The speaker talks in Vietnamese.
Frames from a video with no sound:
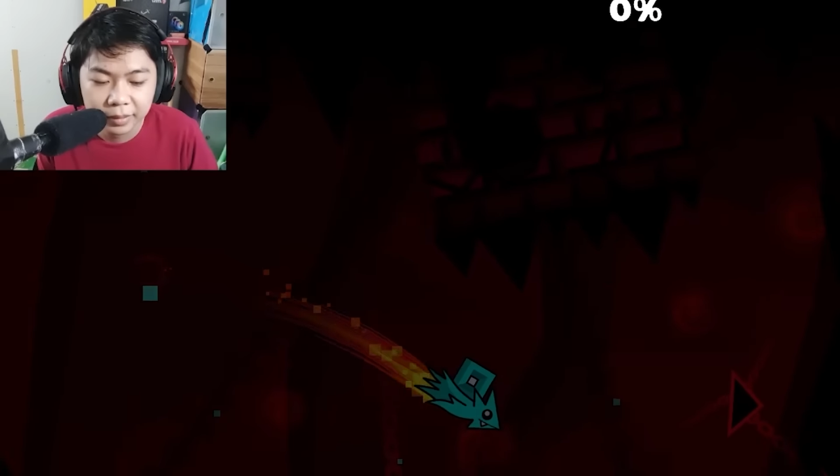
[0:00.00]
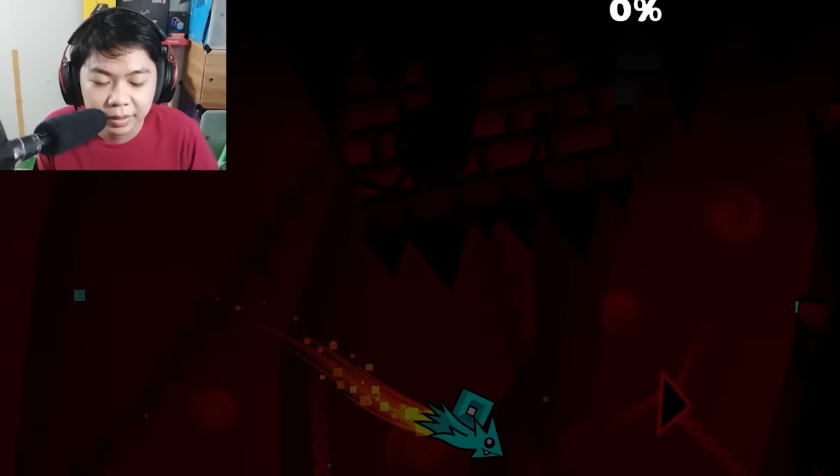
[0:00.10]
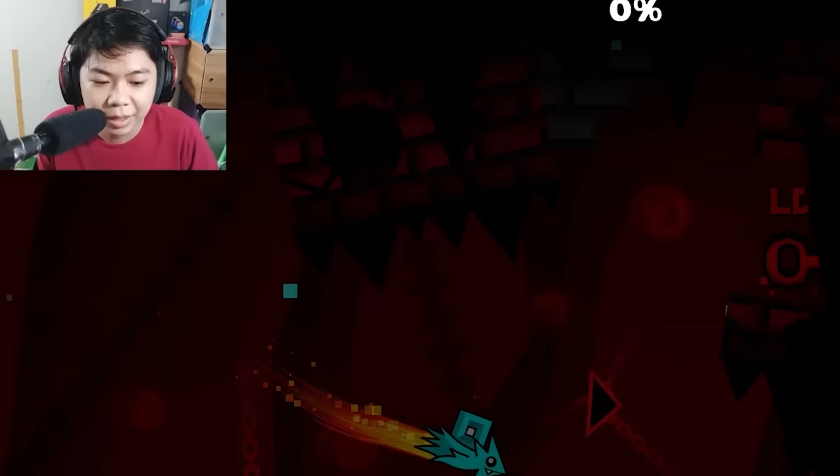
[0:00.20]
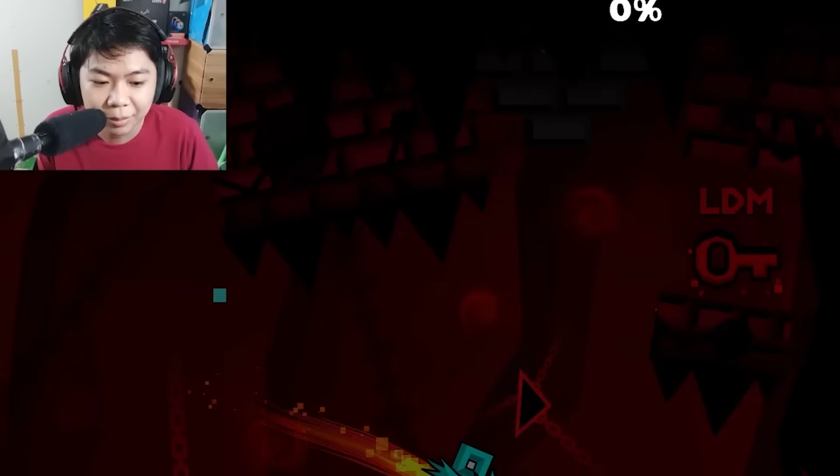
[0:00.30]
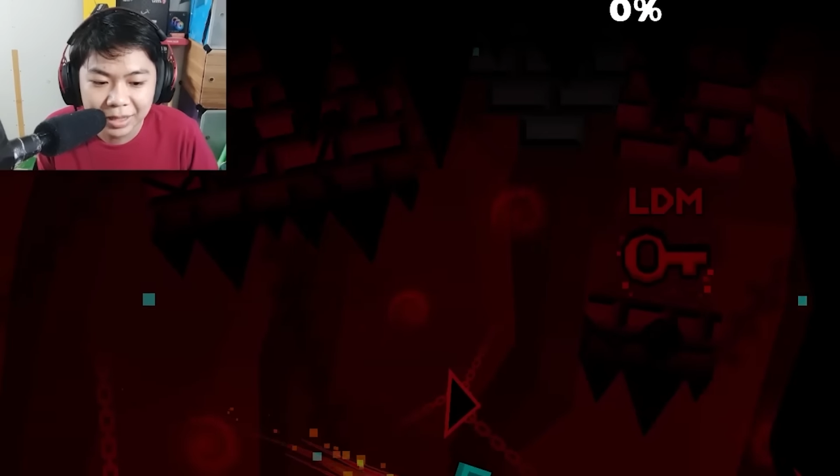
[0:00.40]

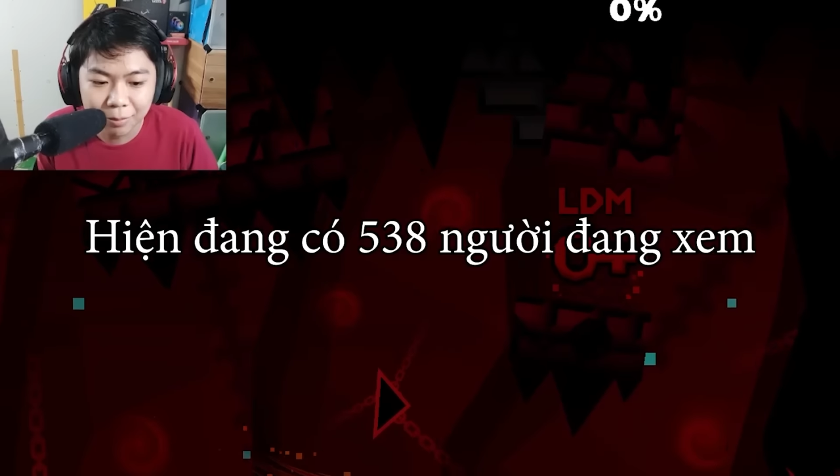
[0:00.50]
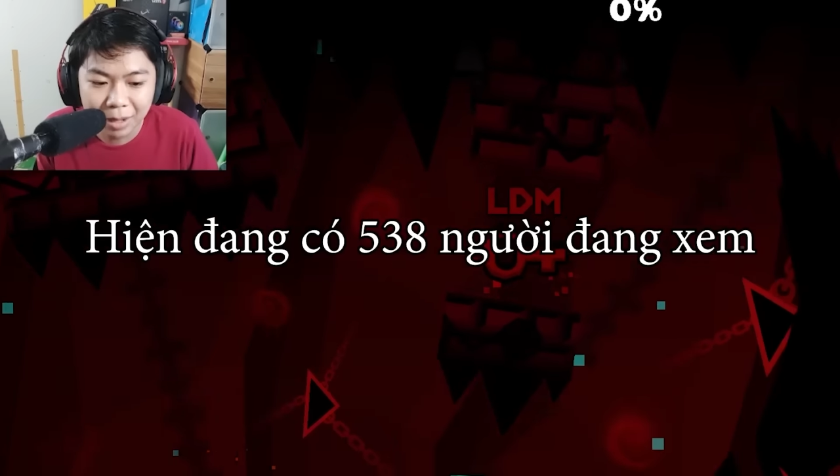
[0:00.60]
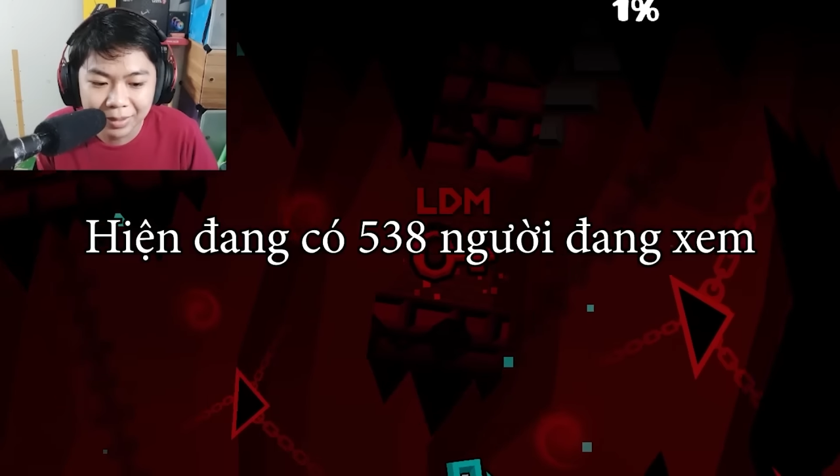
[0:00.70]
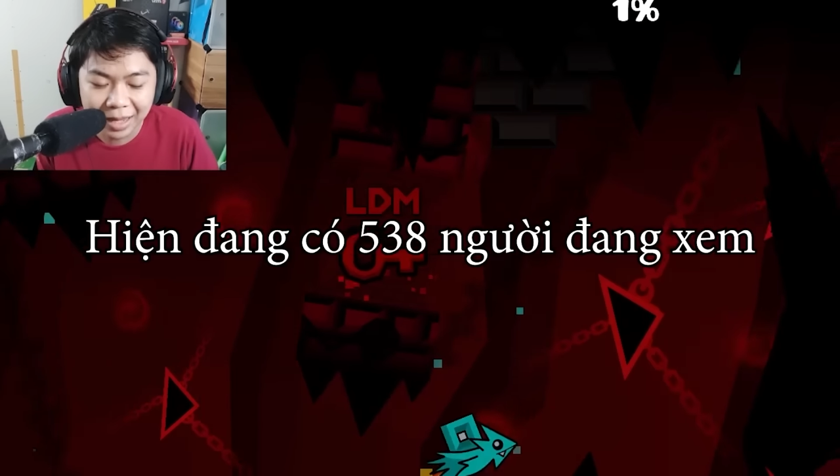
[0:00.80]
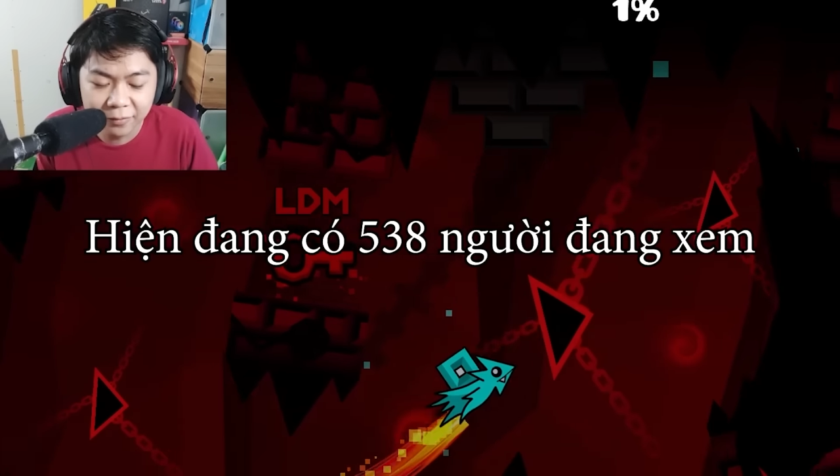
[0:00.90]

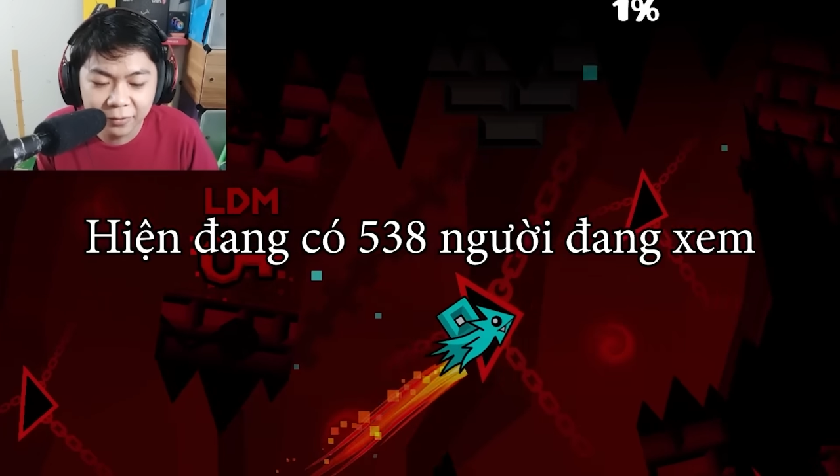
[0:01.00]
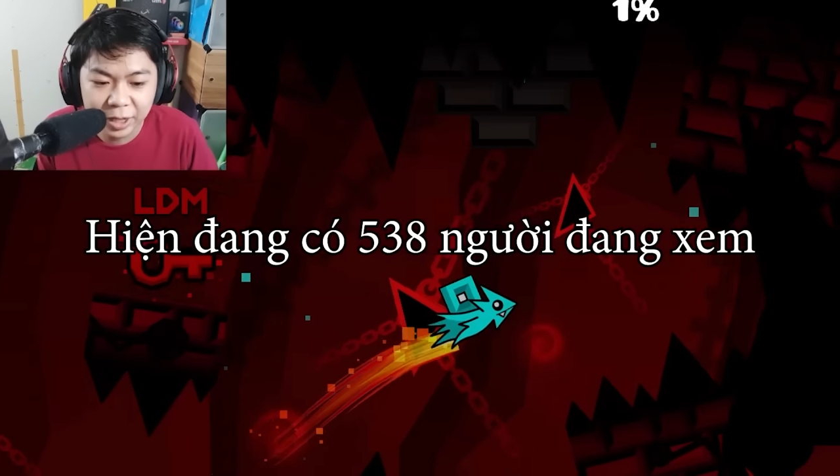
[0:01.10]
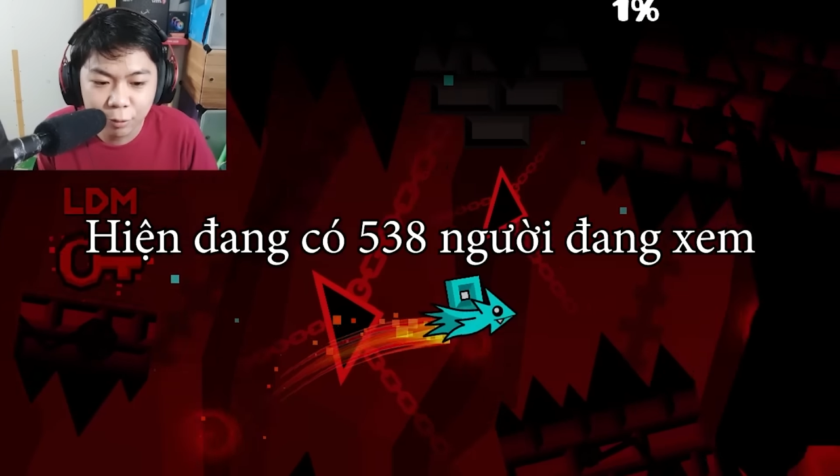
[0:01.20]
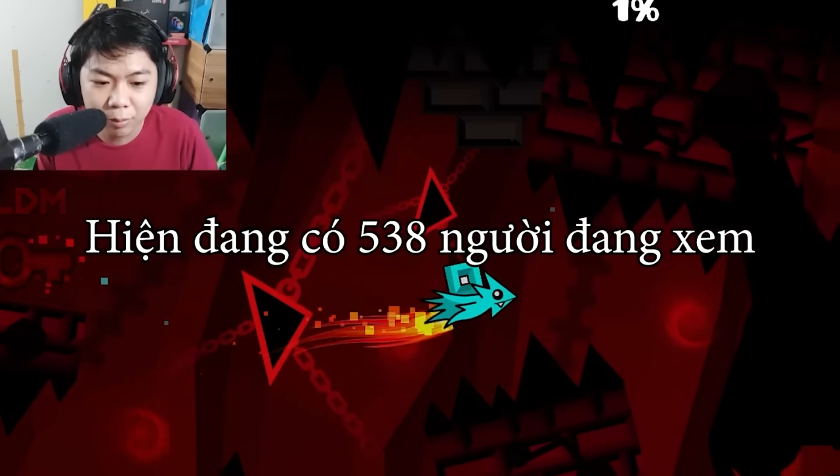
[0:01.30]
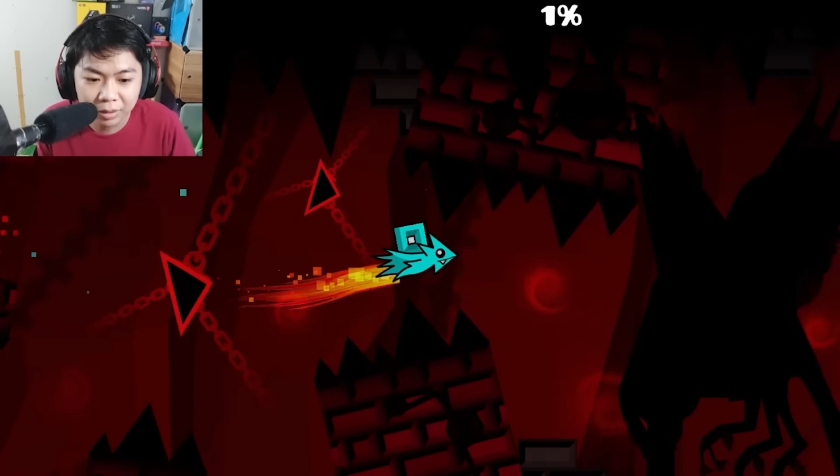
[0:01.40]
538
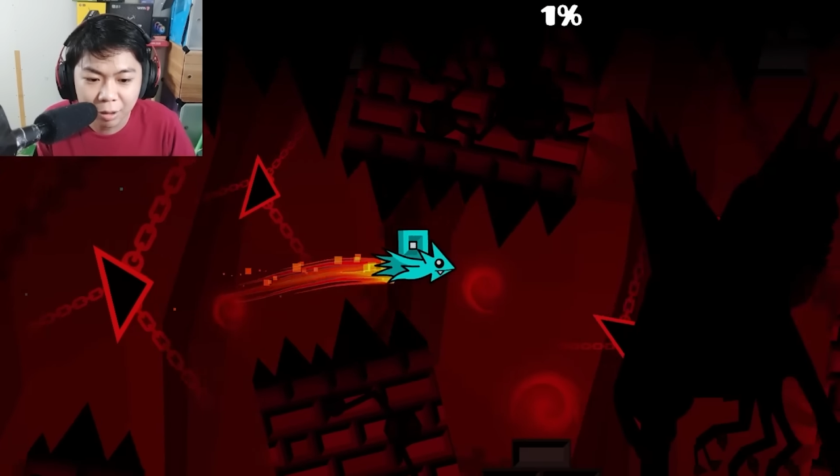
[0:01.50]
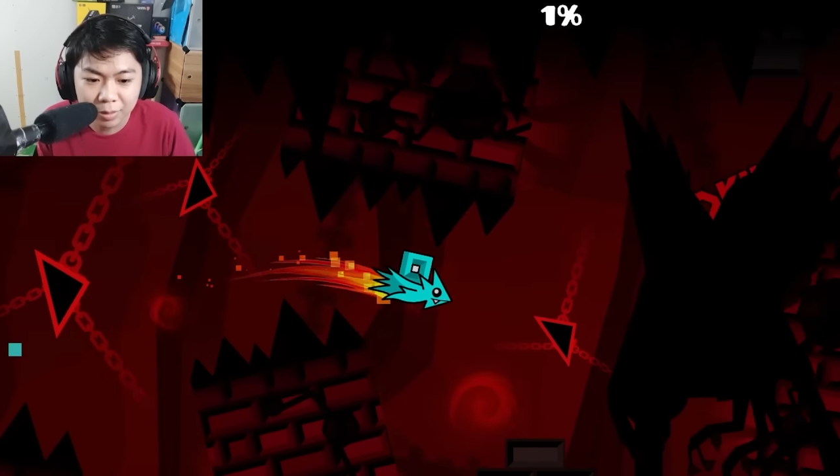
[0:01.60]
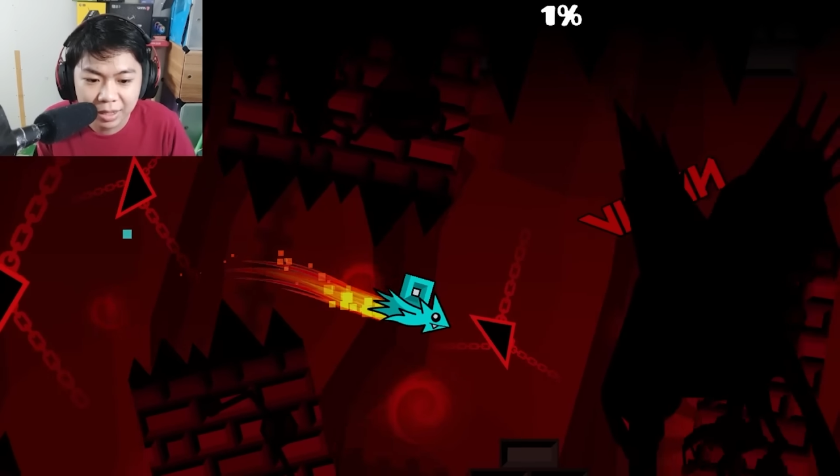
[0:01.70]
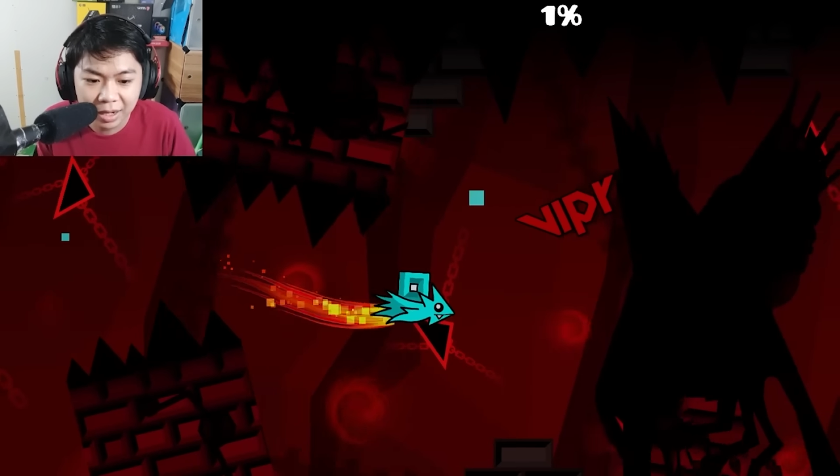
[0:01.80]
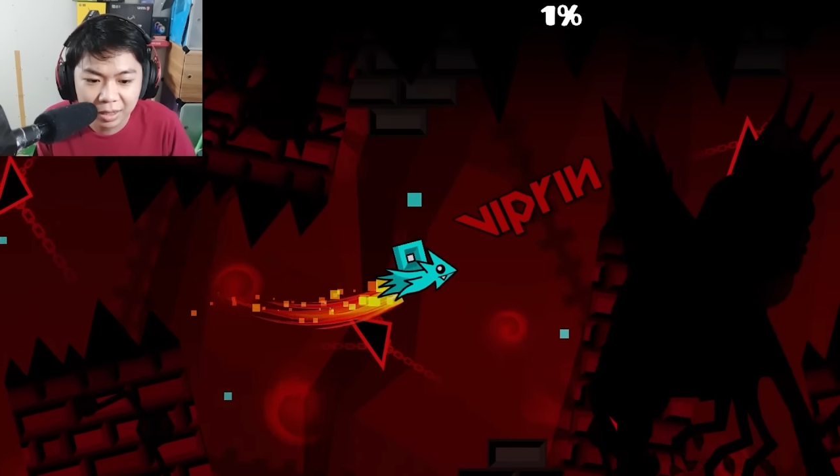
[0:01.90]
view mình
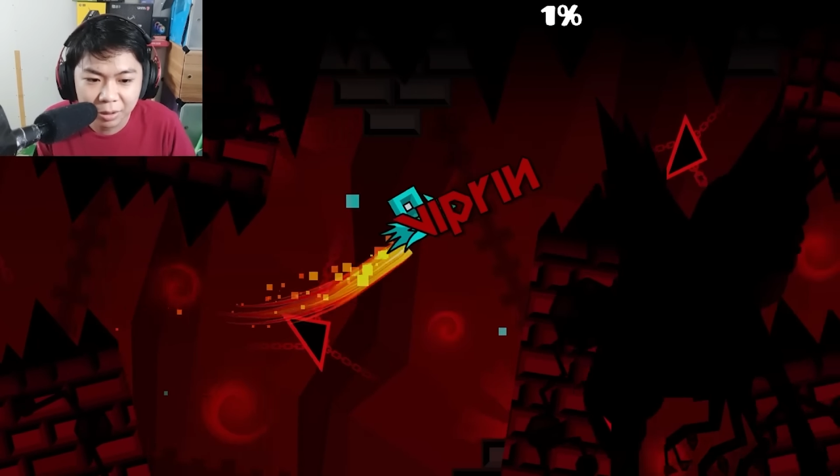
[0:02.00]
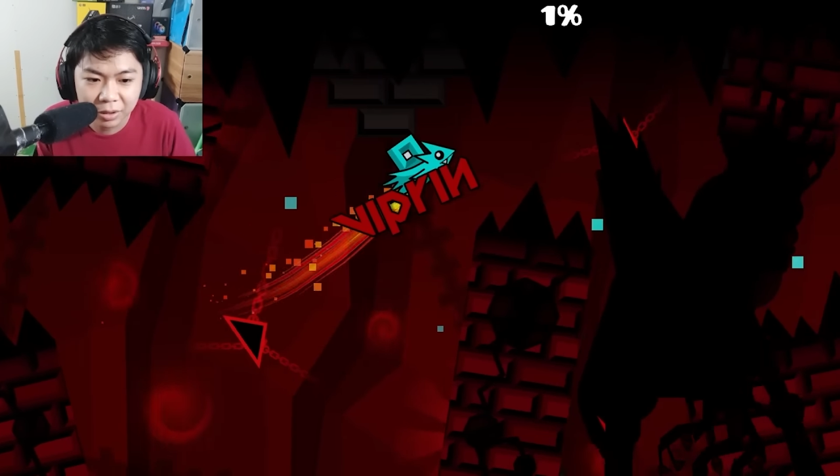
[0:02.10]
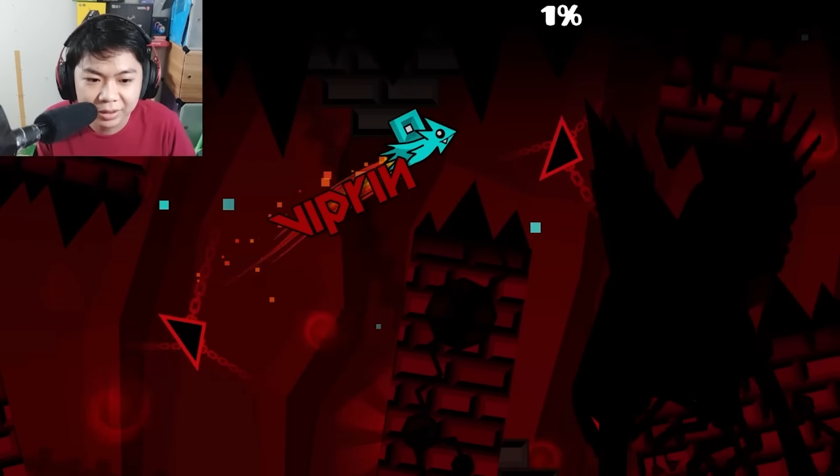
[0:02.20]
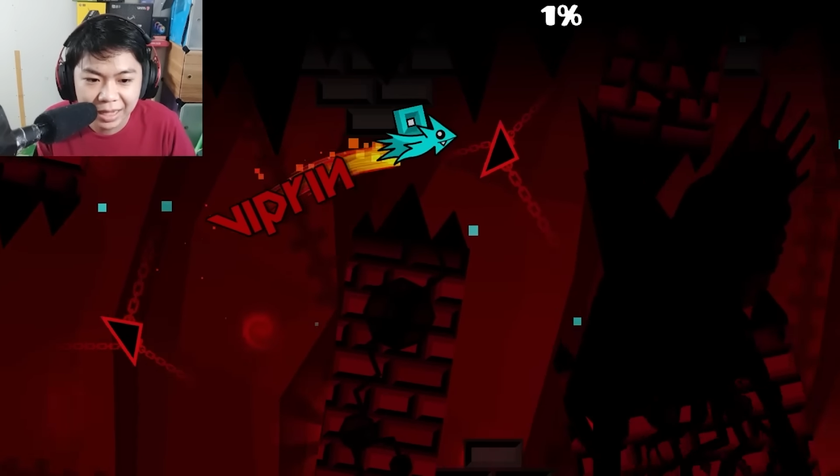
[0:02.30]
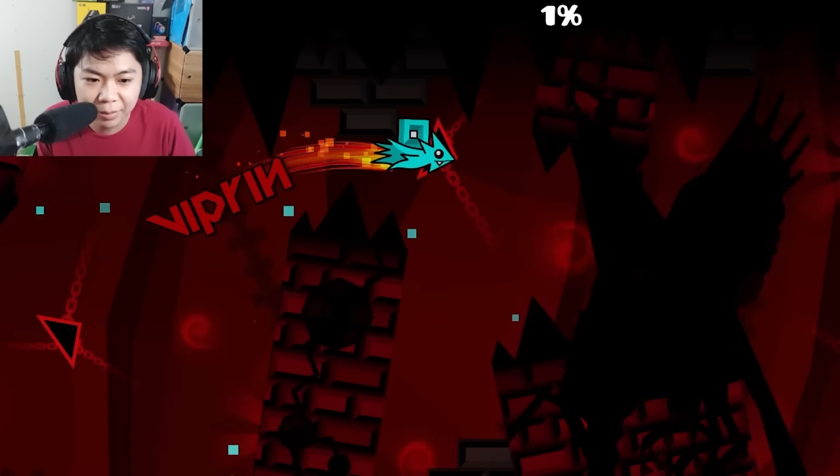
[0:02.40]
không ngờ là mọi
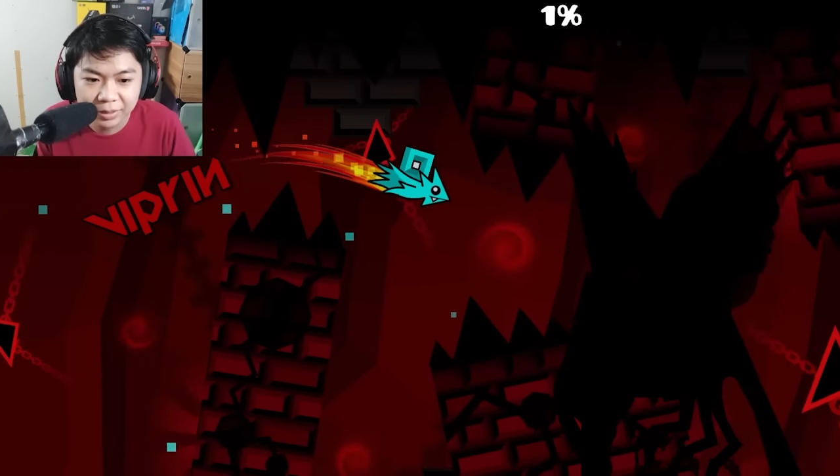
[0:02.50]
người xem